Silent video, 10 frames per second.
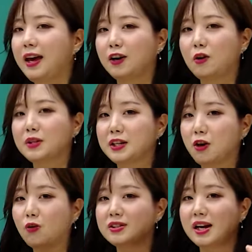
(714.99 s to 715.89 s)
그럼 이제
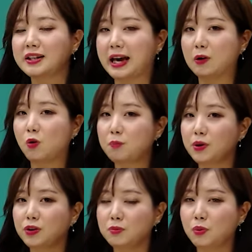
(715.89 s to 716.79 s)
영상
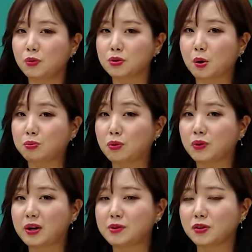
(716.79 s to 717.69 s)
예고편을 보고서 프로그램을